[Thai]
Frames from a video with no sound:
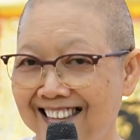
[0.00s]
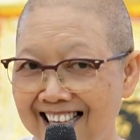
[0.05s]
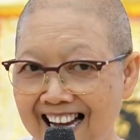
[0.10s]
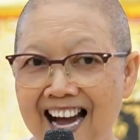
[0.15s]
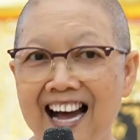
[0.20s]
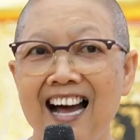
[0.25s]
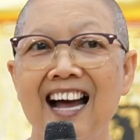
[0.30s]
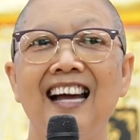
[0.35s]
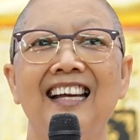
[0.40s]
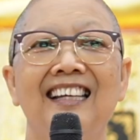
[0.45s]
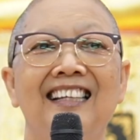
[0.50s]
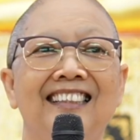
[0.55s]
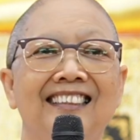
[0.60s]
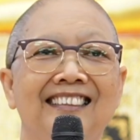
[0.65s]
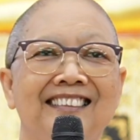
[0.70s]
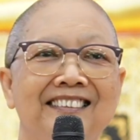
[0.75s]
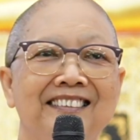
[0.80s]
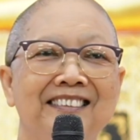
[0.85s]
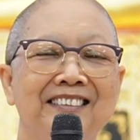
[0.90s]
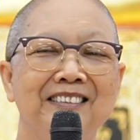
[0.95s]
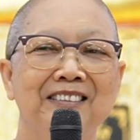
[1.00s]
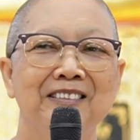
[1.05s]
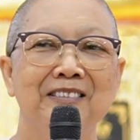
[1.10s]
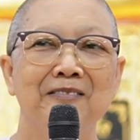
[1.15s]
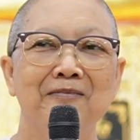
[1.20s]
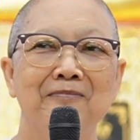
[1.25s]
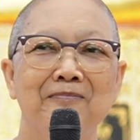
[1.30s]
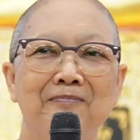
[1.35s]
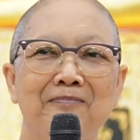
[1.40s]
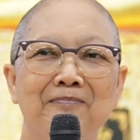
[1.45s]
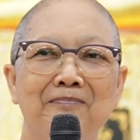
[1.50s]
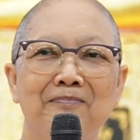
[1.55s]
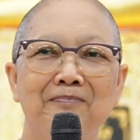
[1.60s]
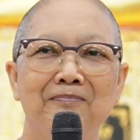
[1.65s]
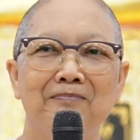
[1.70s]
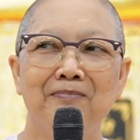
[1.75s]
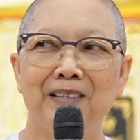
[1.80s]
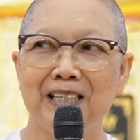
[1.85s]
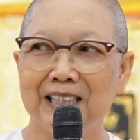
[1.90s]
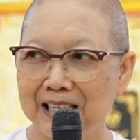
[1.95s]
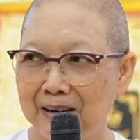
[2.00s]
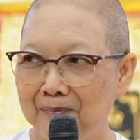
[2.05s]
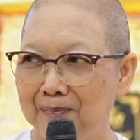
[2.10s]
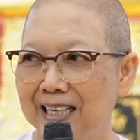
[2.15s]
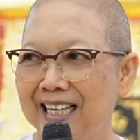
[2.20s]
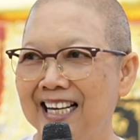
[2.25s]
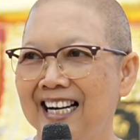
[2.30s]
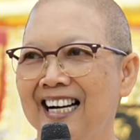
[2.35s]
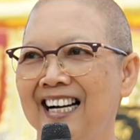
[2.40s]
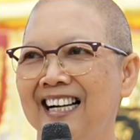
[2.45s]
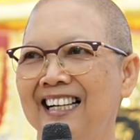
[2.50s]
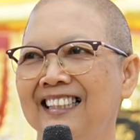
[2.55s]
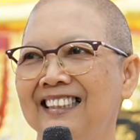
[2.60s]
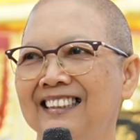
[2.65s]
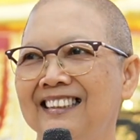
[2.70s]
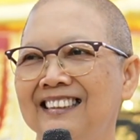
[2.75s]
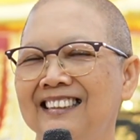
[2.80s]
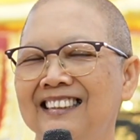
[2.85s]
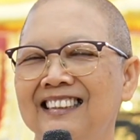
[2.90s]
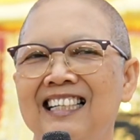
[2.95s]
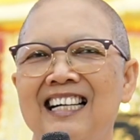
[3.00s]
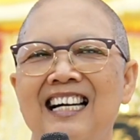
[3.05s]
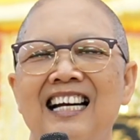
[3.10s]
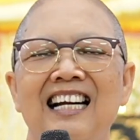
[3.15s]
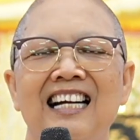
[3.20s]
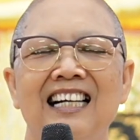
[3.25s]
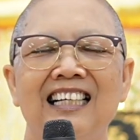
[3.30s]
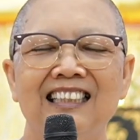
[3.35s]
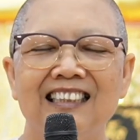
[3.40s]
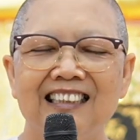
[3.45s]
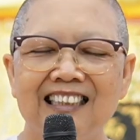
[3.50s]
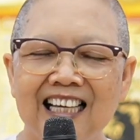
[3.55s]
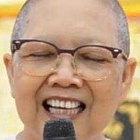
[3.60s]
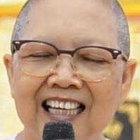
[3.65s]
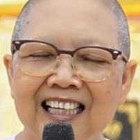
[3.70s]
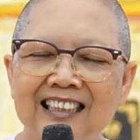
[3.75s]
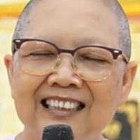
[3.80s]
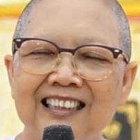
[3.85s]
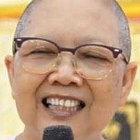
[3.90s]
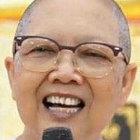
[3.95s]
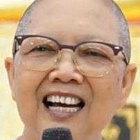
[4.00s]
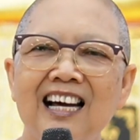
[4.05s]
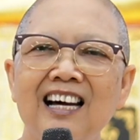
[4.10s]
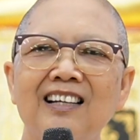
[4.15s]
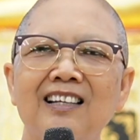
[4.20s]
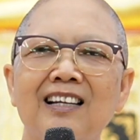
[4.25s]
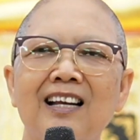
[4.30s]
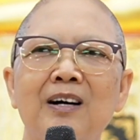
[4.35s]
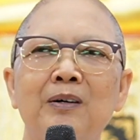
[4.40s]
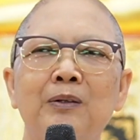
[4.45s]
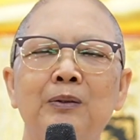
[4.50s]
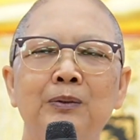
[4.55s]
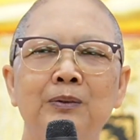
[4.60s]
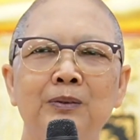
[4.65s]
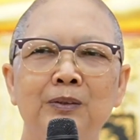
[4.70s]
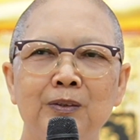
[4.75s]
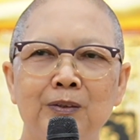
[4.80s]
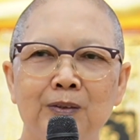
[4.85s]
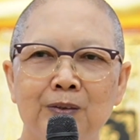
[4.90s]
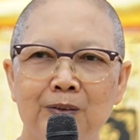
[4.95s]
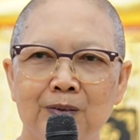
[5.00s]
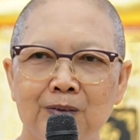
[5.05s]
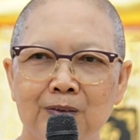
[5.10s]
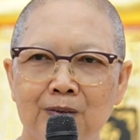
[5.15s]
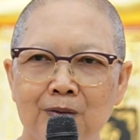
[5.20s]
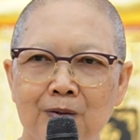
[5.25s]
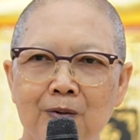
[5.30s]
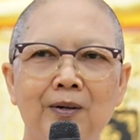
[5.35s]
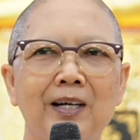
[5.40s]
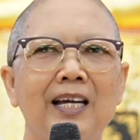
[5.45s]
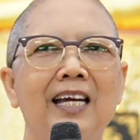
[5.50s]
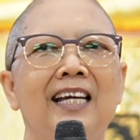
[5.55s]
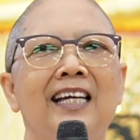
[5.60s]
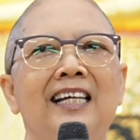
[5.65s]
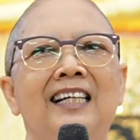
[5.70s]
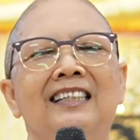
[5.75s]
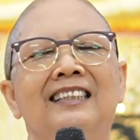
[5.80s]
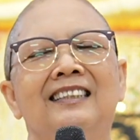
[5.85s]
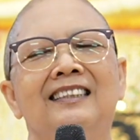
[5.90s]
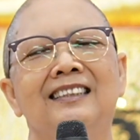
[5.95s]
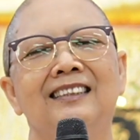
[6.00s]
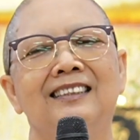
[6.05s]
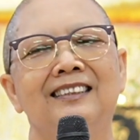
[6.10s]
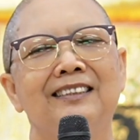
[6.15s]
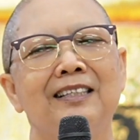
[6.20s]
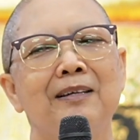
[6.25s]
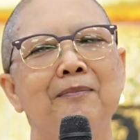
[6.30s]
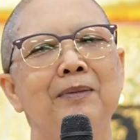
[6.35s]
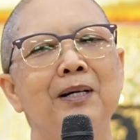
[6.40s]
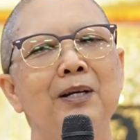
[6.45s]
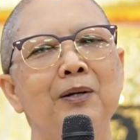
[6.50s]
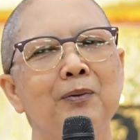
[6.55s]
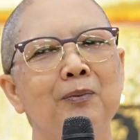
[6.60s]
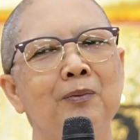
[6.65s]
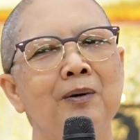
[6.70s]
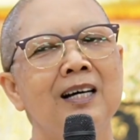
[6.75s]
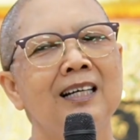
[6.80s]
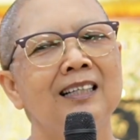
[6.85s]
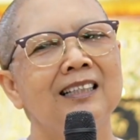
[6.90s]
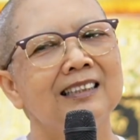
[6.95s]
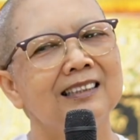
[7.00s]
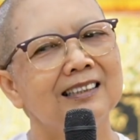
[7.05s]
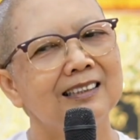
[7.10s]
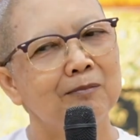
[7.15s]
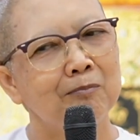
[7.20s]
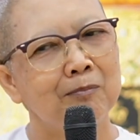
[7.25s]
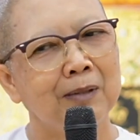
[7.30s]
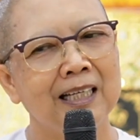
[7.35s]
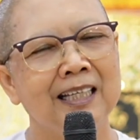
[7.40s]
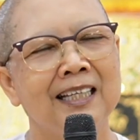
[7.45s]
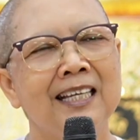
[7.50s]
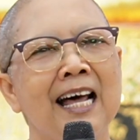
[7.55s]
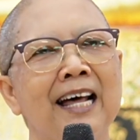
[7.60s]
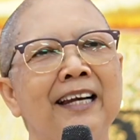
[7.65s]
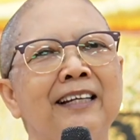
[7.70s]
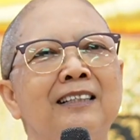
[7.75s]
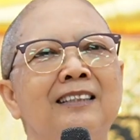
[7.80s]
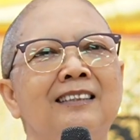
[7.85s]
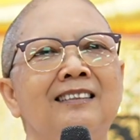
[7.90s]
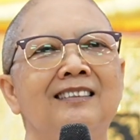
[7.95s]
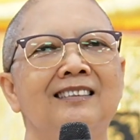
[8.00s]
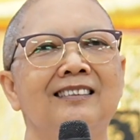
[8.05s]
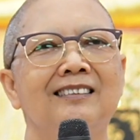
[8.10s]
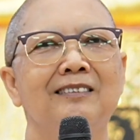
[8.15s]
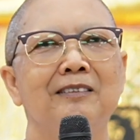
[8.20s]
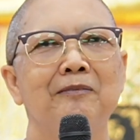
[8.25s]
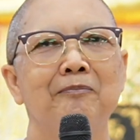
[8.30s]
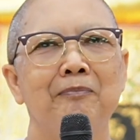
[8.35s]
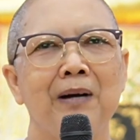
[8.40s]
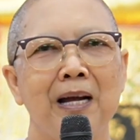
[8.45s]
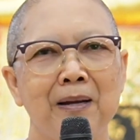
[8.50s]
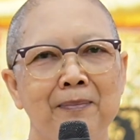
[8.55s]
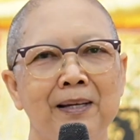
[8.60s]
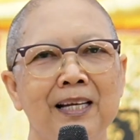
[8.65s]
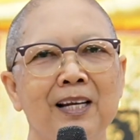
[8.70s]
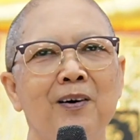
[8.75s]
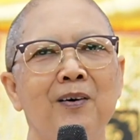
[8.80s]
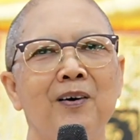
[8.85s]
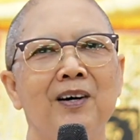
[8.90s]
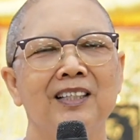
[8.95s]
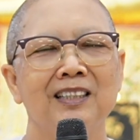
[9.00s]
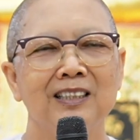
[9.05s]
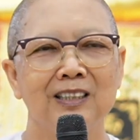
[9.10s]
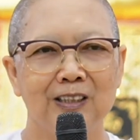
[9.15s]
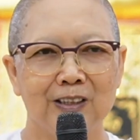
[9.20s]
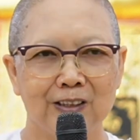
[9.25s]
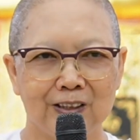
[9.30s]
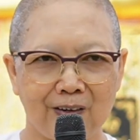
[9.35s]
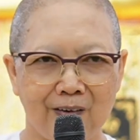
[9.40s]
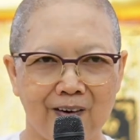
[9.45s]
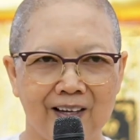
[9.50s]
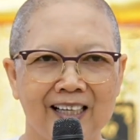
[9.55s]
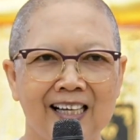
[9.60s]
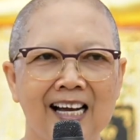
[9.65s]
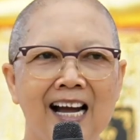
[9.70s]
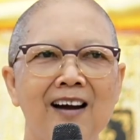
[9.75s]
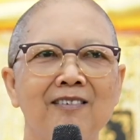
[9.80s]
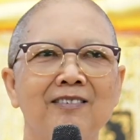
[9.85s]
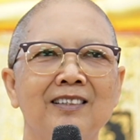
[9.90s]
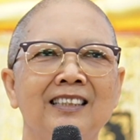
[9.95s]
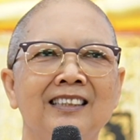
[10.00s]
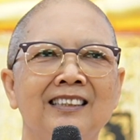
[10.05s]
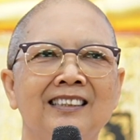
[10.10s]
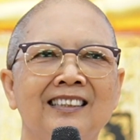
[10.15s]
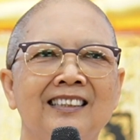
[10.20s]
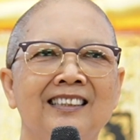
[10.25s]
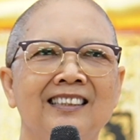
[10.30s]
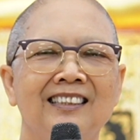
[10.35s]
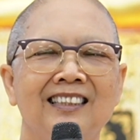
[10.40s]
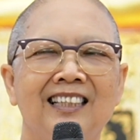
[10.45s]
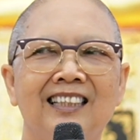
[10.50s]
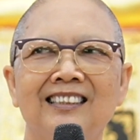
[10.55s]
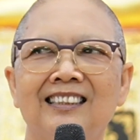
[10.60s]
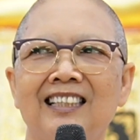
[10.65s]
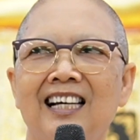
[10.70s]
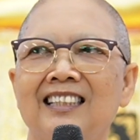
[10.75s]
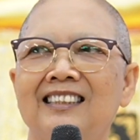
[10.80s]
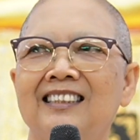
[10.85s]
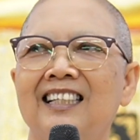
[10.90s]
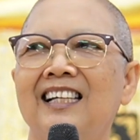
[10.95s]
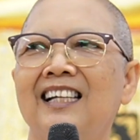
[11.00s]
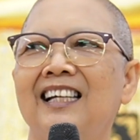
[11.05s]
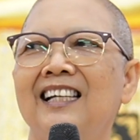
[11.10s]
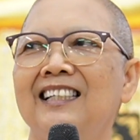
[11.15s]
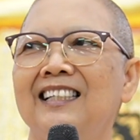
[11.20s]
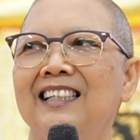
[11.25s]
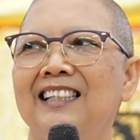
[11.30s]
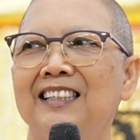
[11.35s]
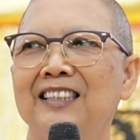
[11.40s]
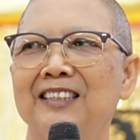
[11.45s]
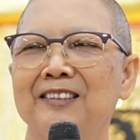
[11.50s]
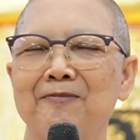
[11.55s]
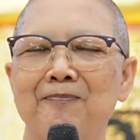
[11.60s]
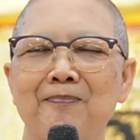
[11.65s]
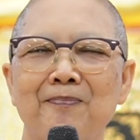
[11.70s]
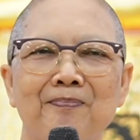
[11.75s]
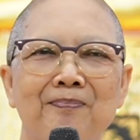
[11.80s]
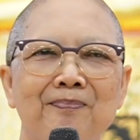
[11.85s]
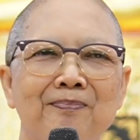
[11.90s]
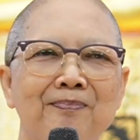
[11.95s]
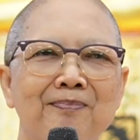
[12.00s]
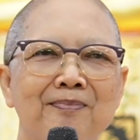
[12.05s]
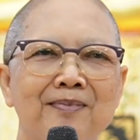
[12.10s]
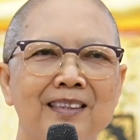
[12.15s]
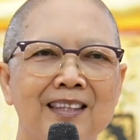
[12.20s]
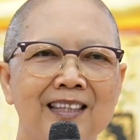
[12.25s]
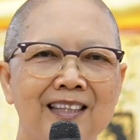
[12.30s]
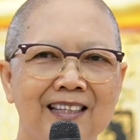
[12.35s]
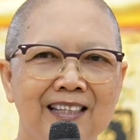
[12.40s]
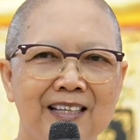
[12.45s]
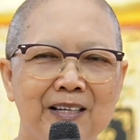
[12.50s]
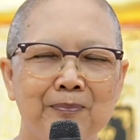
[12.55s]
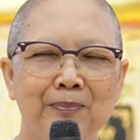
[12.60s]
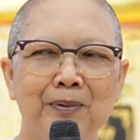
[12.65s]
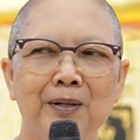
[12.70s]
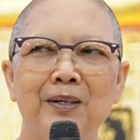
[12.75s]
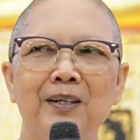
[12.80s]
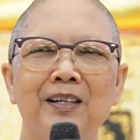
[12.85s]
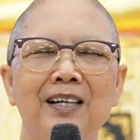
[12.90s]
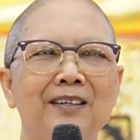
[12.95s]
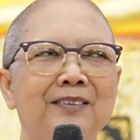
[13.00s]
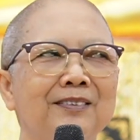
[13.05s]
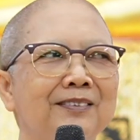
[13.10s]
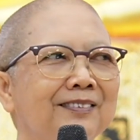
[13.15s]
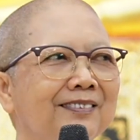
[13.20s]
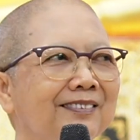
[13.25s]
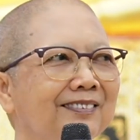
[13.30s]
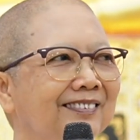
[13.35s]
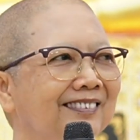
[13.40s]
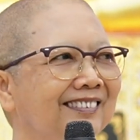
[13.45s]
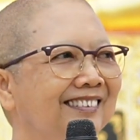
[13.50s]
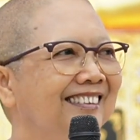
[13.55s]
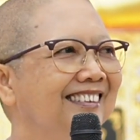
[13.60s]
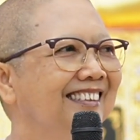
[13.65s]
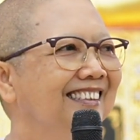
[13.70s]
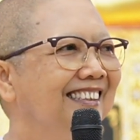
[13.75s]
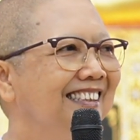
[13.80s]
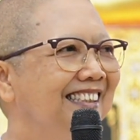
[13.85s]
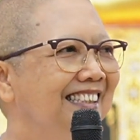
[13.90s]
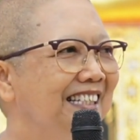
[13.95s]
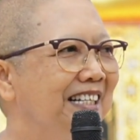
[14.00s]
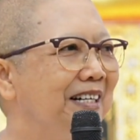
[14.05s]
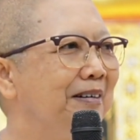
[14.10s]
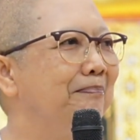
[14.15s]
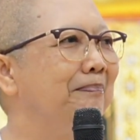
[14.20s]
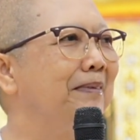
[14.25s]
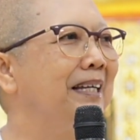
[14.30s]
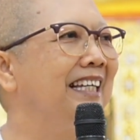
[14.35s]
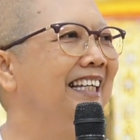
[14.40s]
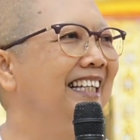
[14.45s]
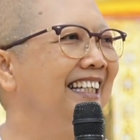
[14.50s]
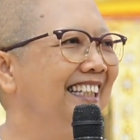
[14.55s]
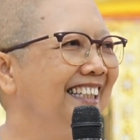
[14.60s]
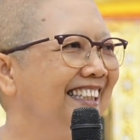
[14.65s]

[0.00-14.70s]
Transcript: ได้เป็นธรรมดาแต่ถ้าเราโอเคเนี่ยเมื่อรู้ว่ามันดันไปไม่รอดถอยก้าวหนึ่งรักษาใจให้ดีเดี๋ยวพอเราเริ่มมี